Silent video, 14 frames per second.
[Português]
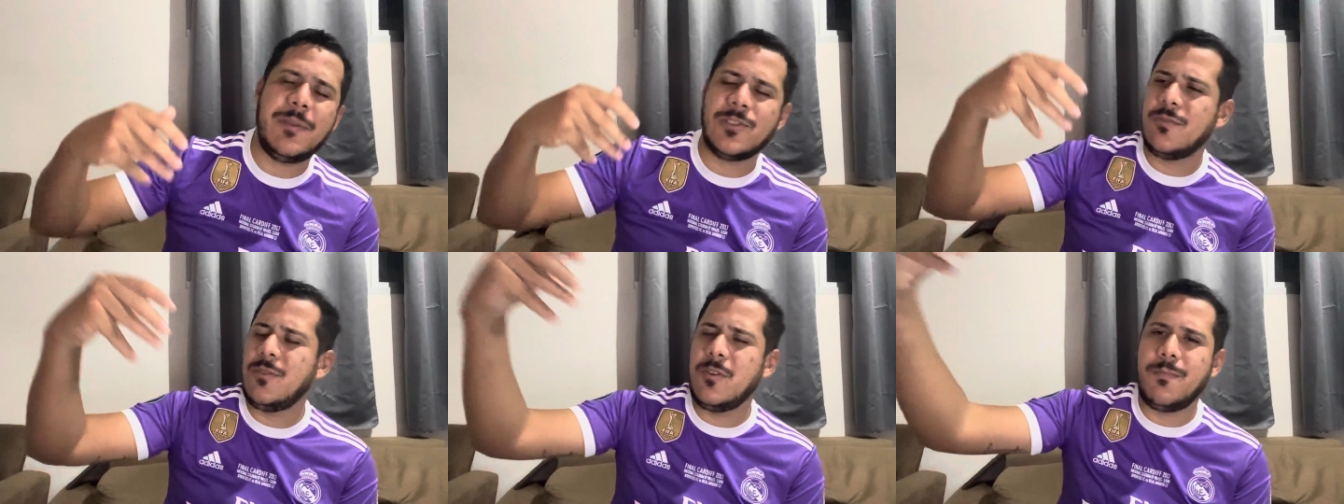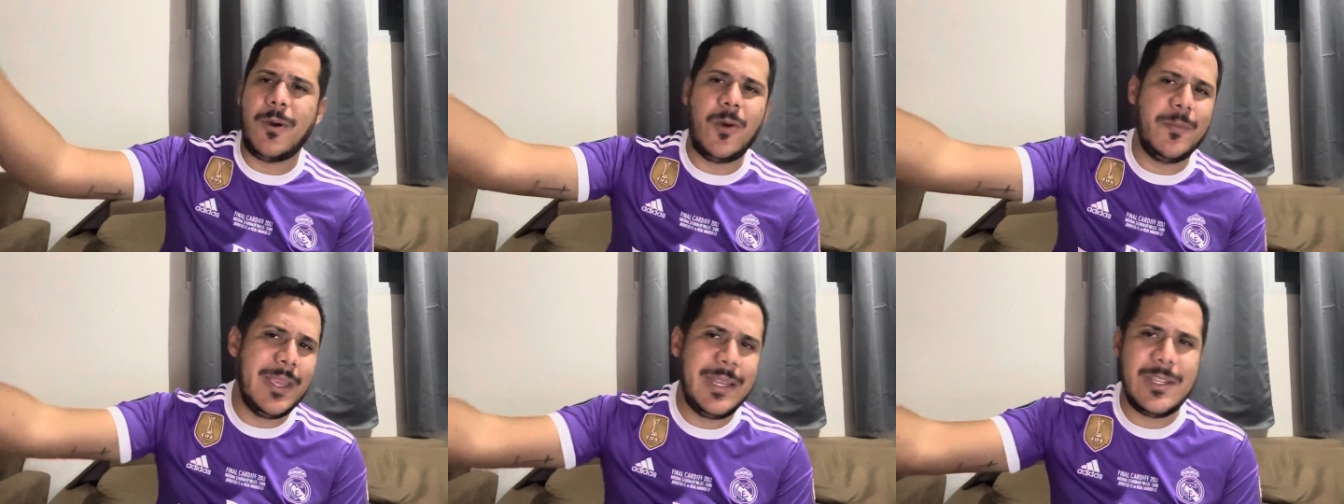assumindo o
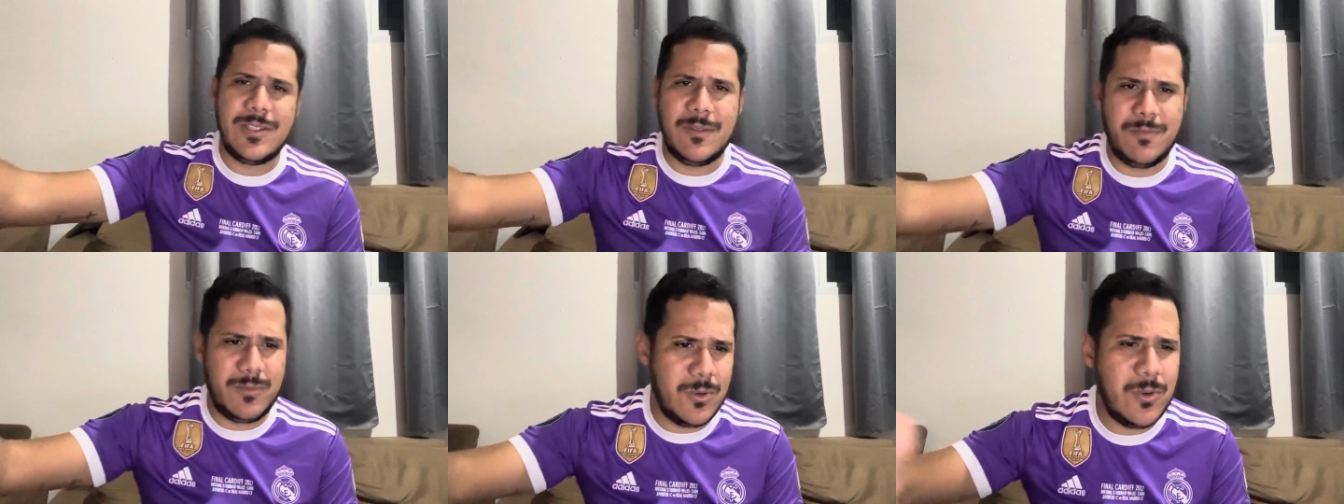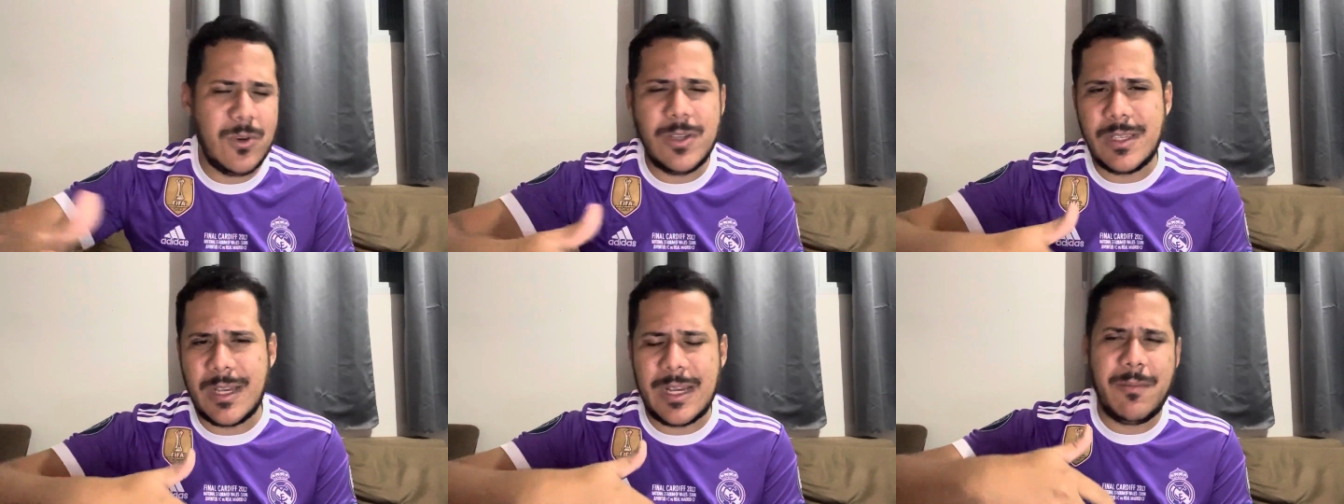Palmeiras,
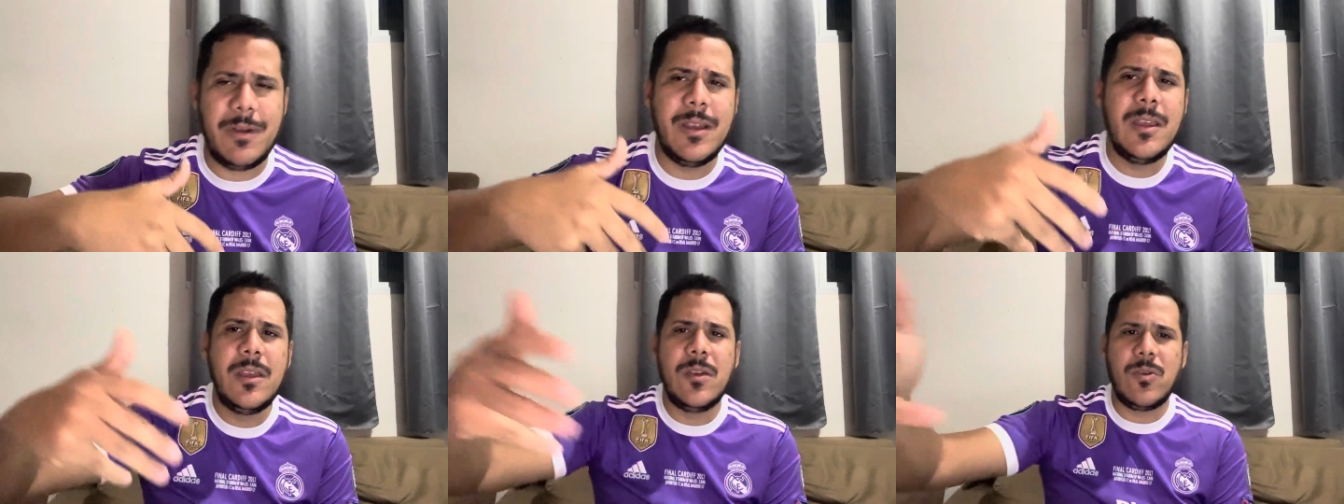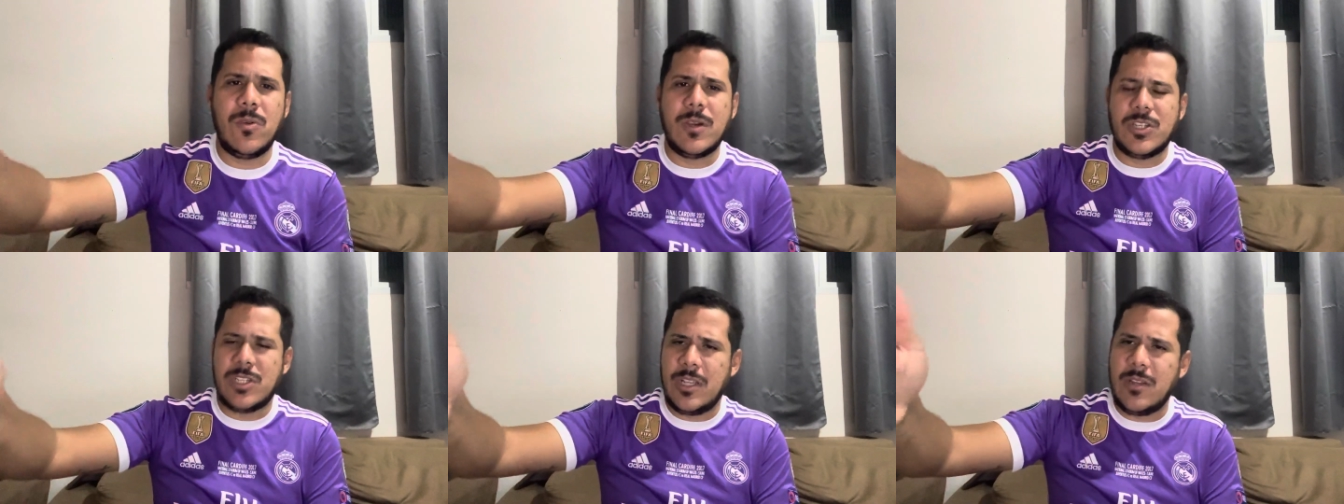depois acaba
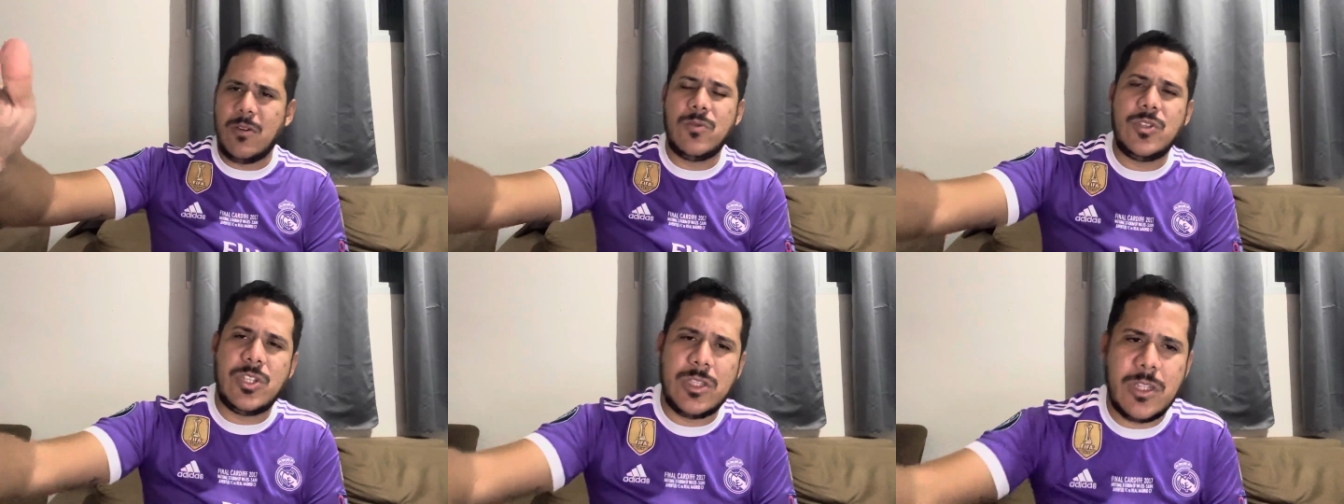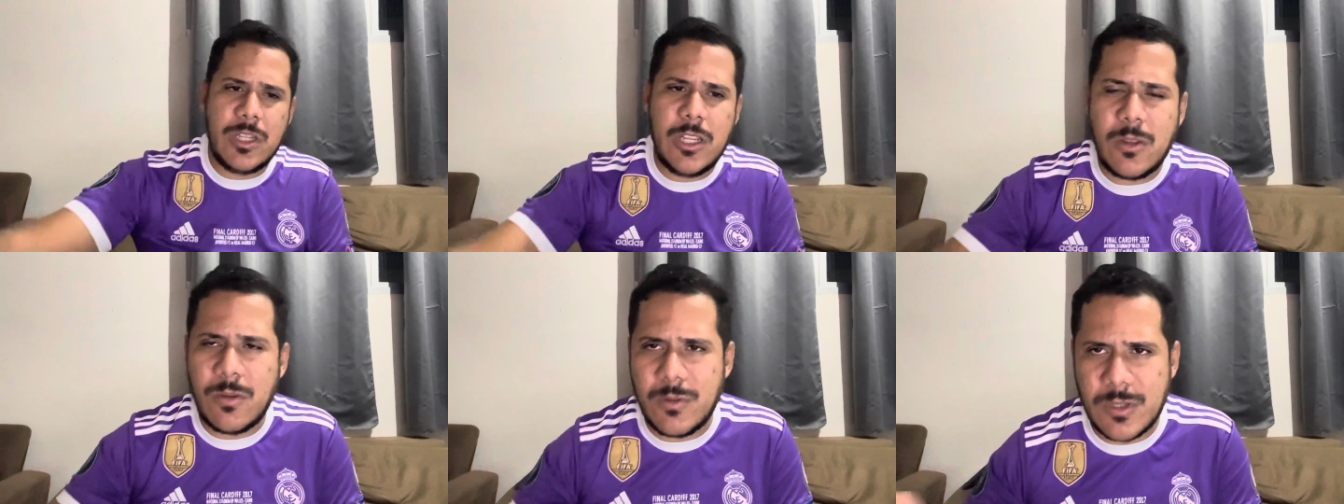conquistando alguns
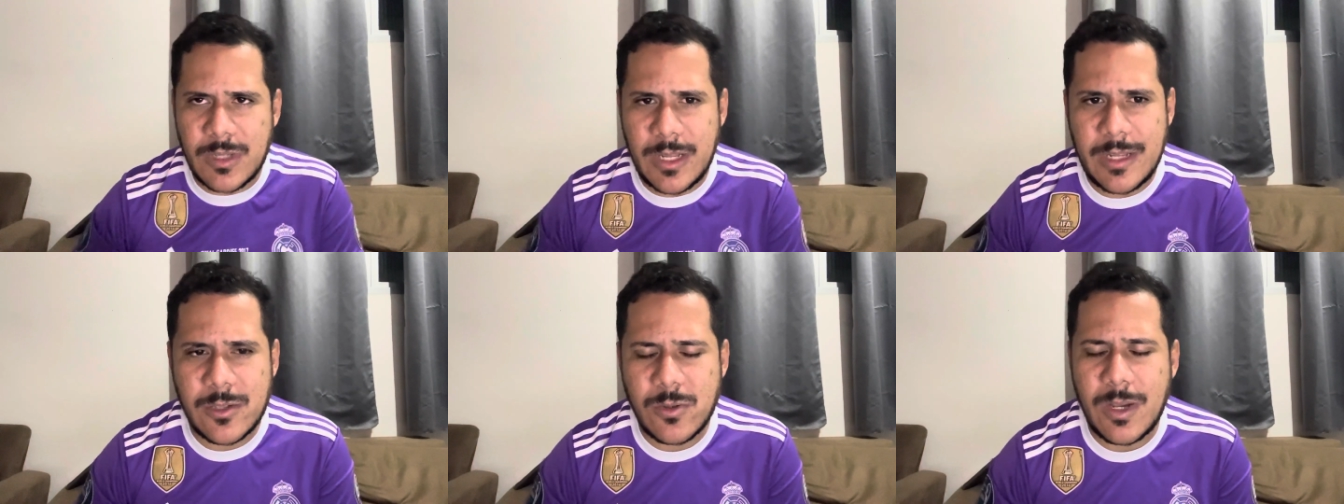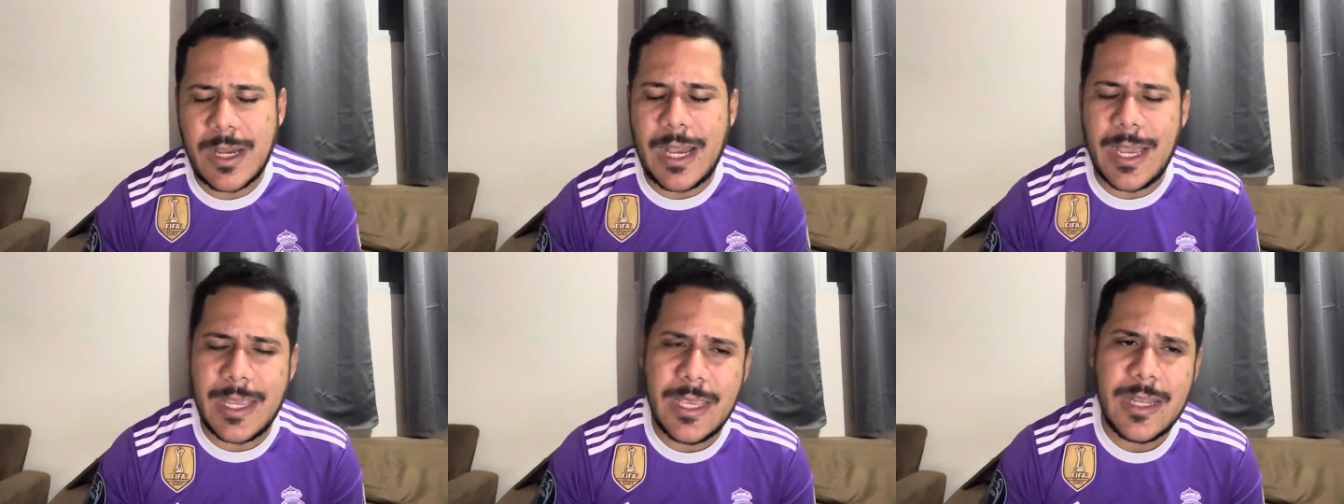títulos né, na sua
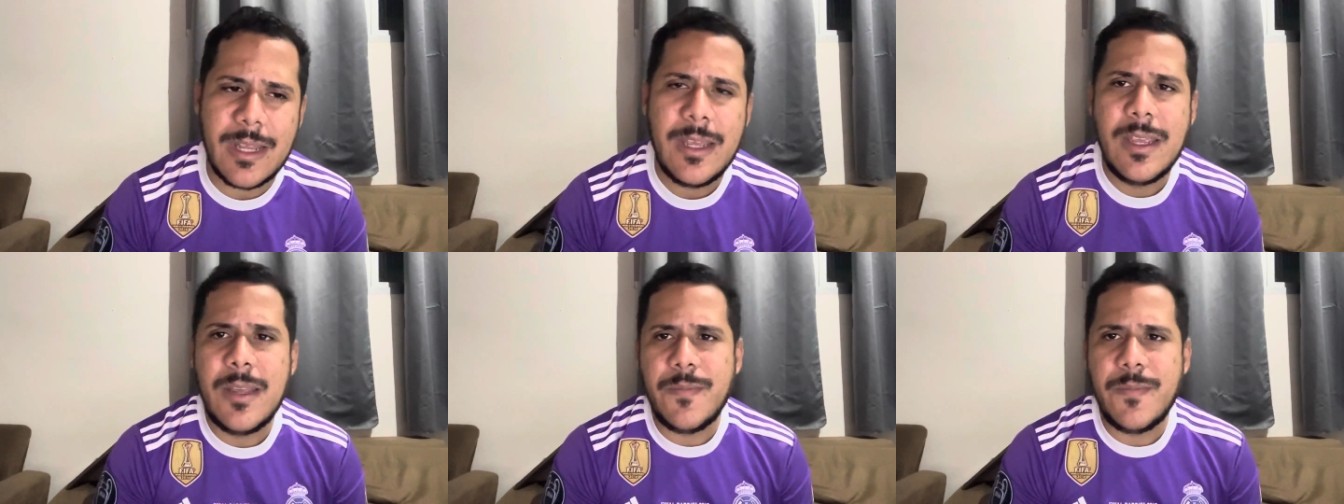carreira.